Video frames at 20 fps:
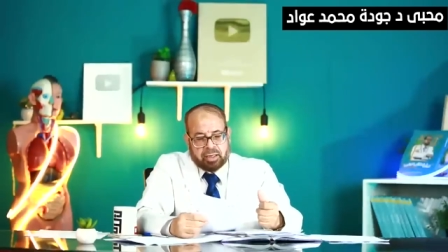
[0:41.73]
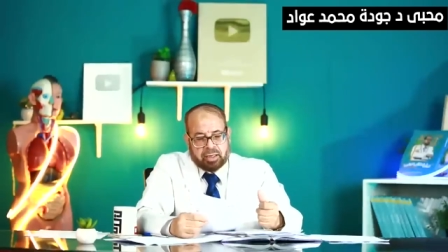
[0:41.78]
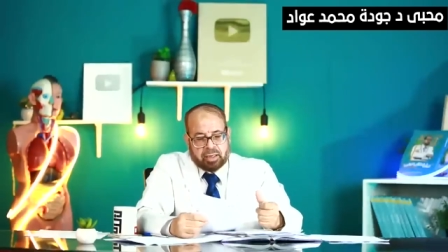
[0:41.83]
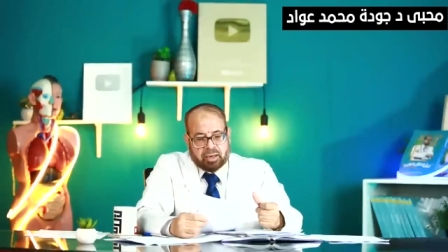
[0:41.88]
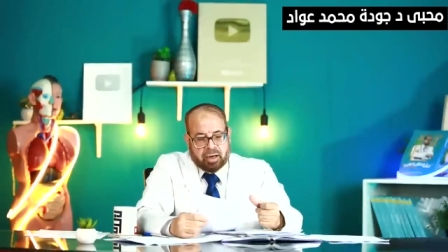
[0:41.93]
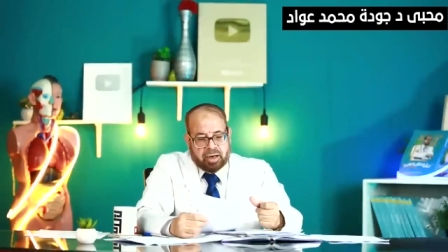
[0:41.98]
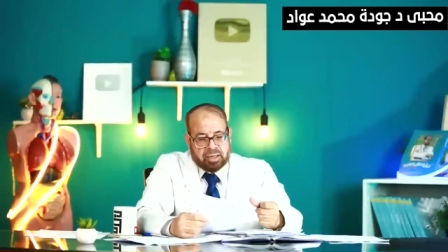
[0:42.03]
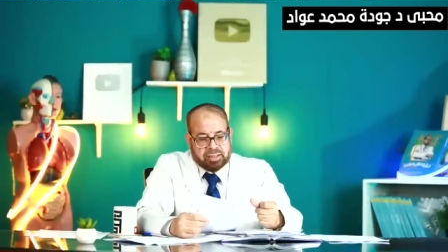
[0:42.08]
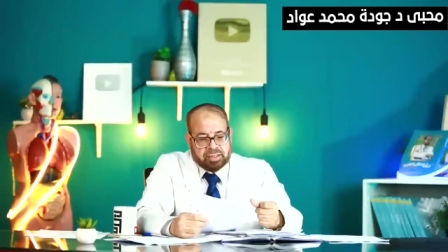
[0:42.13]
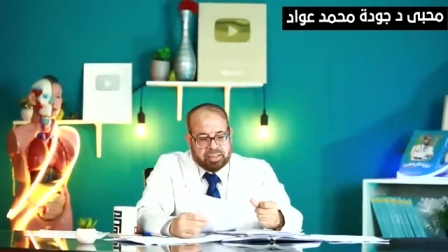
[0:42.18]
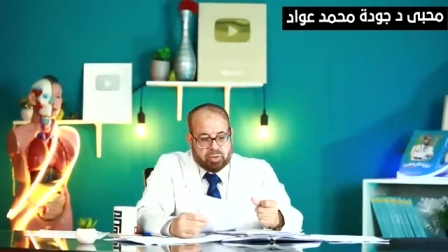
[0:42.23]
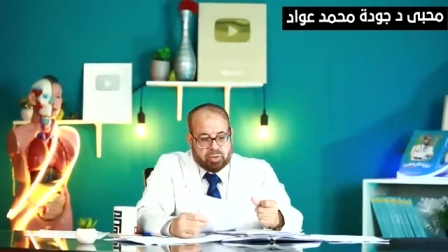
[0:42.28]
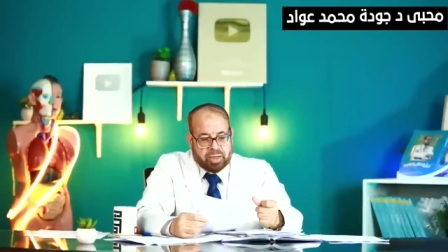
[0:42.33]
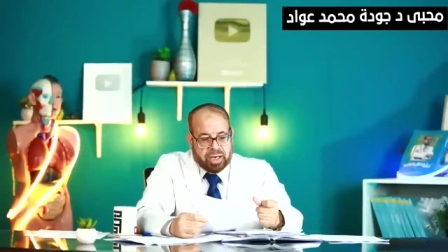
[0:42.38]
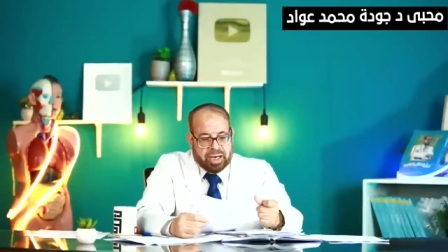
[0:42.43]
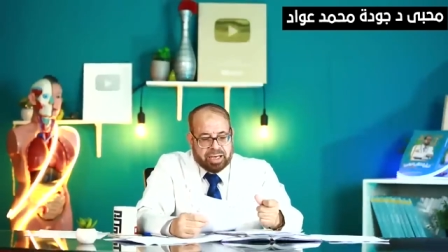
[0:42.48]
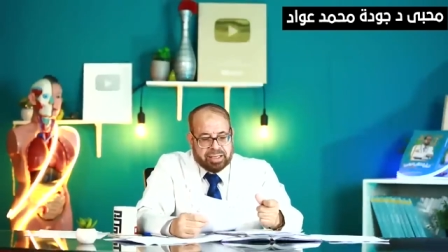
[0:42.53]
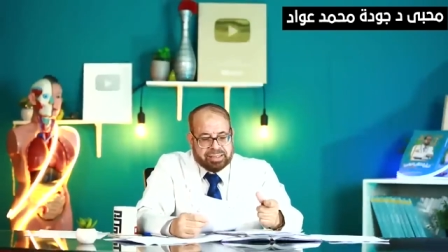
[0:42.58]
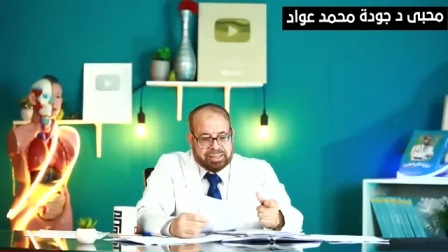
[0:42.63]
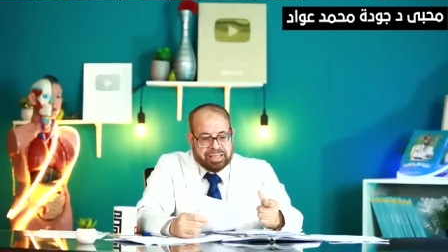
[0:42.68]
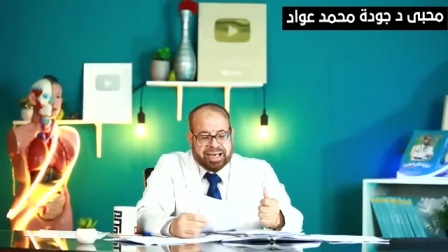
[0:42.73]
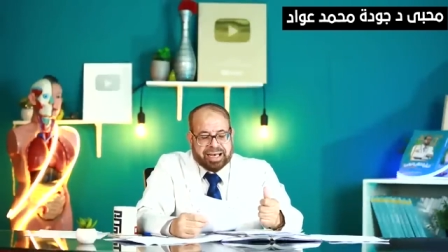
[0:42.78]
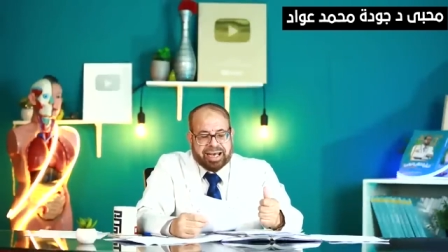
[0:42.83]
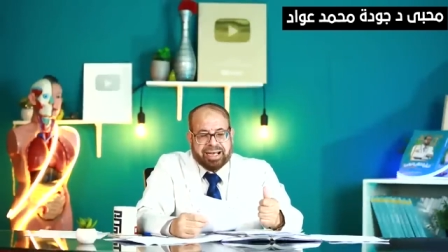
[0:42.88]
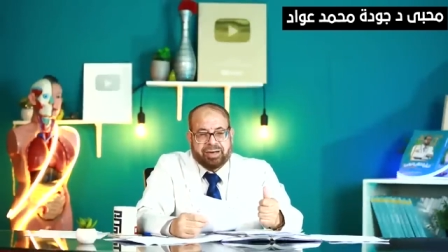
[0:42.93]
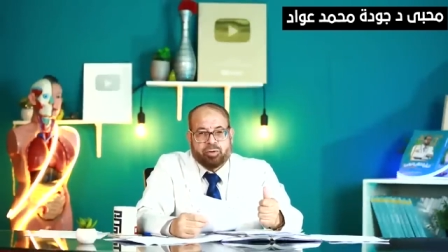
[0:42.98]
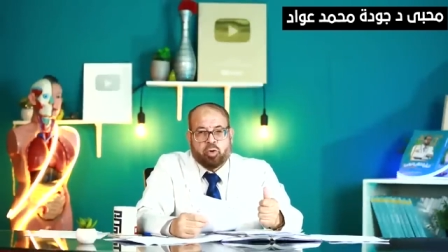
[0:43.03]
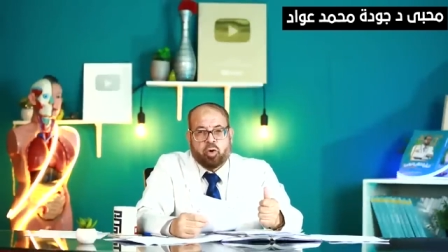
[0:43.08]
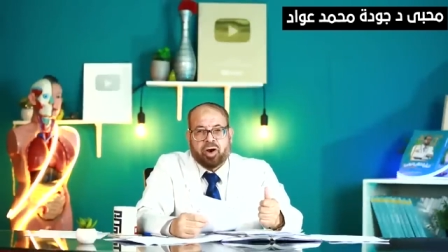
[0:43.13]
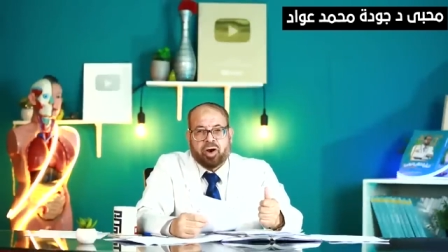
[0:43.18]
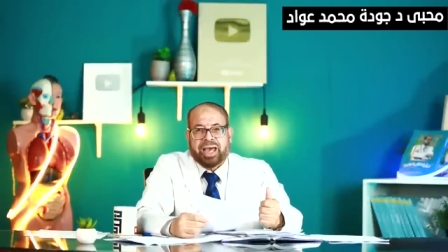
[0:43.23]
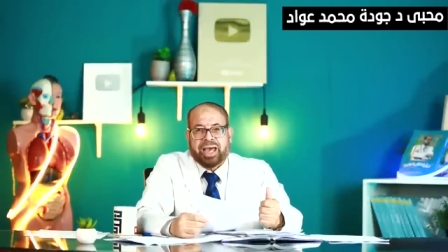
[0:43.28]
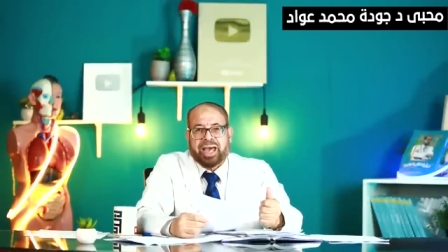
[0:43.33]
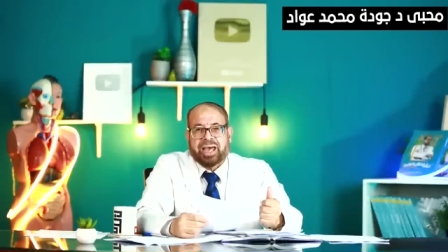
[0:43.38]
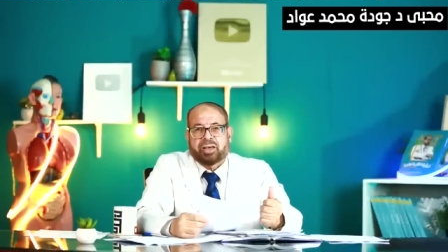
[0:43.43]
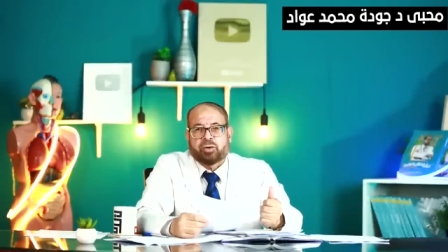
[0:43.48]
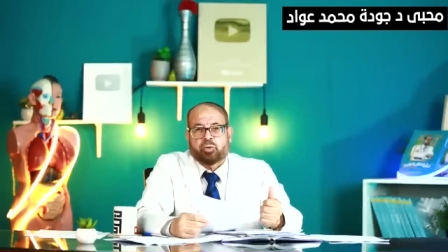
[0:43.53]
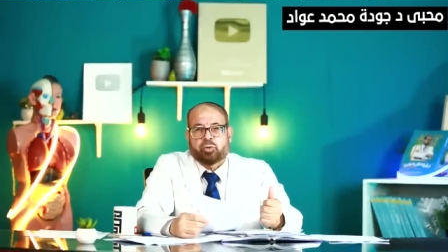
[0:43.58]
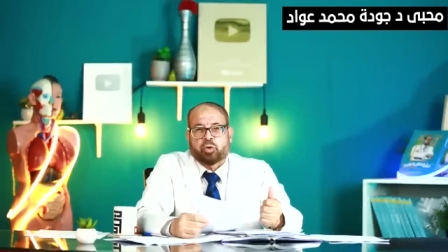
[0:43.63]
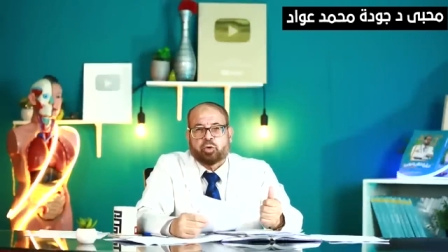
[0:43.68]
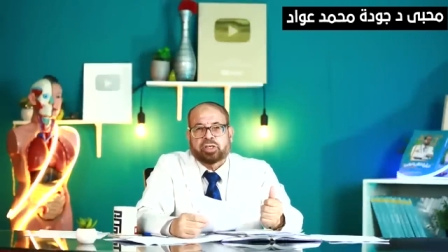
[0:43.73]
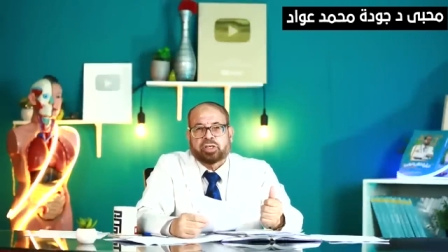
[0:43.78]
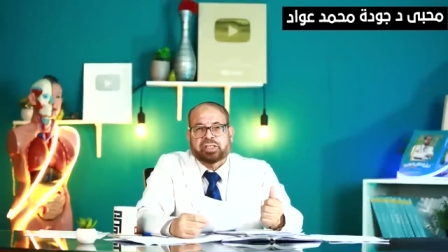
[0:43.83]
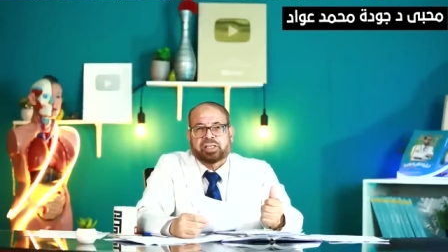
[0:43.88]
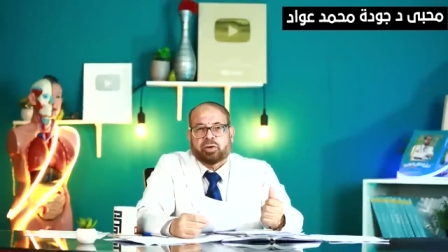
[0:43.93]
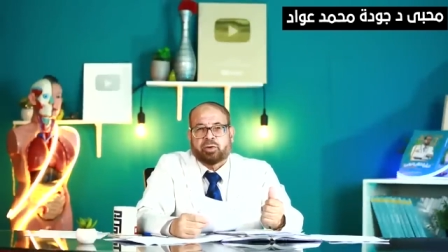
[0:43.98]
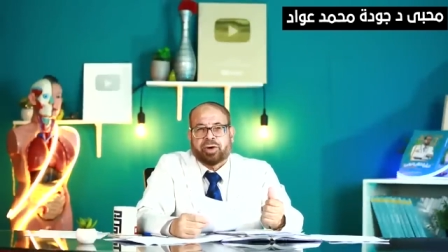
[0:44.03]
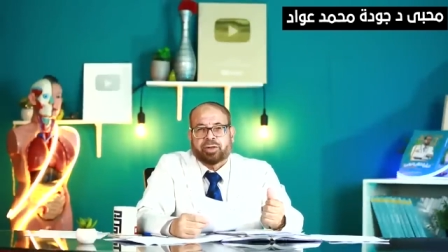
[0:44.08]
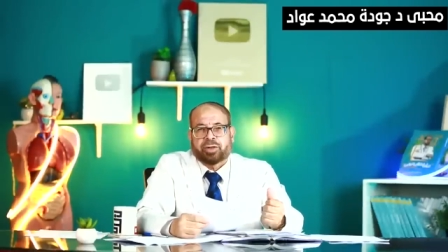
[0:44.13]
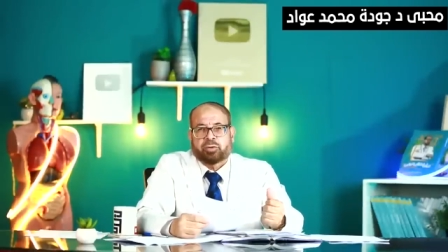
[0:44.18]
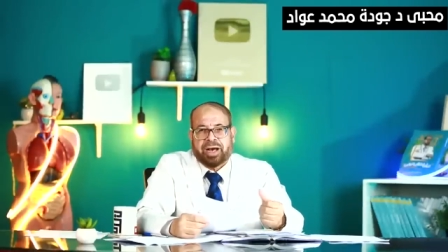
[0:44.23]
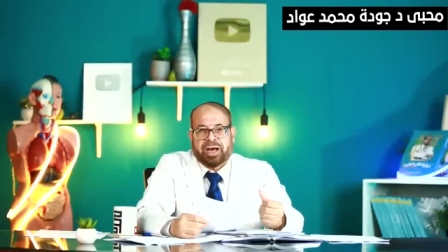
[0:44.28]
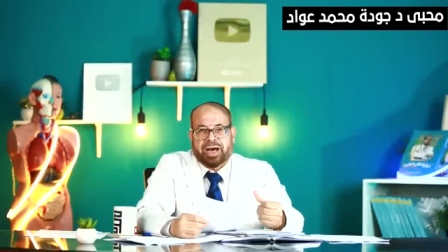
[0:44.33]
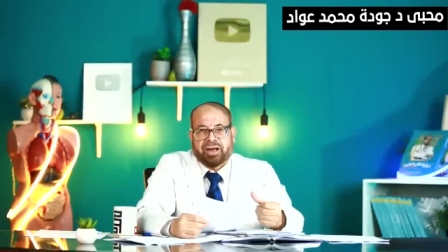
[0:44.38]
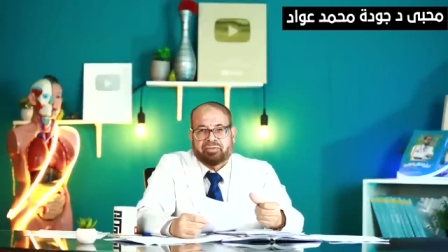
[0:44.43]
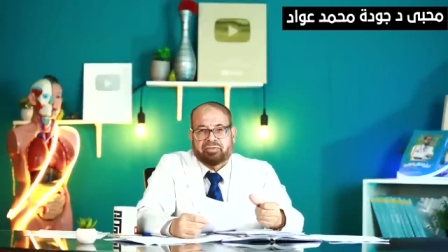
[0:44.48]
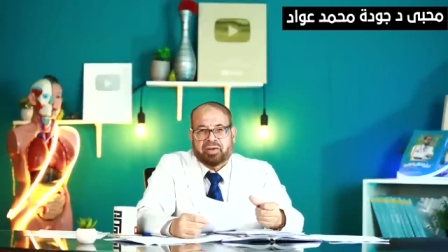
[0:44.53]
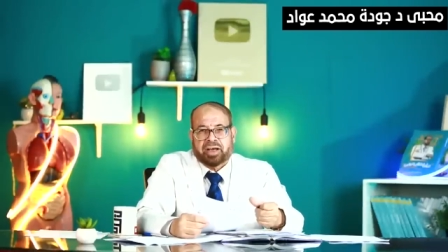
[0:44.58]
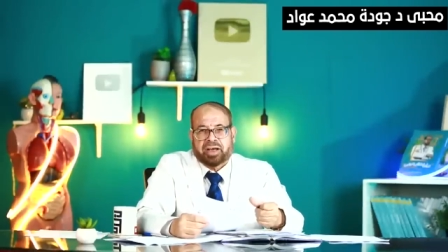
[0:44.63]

لقاء زوجها إذا كان هو خاين ولونا زوات وهي عارفة